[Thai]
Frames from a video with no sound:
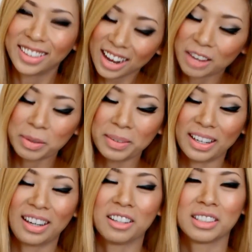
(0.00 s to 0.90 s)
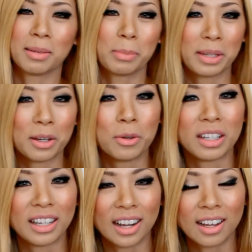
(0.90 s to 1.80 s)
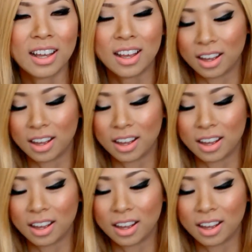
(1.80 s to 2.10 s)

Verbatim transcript: นั่นแหละค่ะ ไม่มีอะไรแล้วสำหรับวิดีโอนี้นะคะ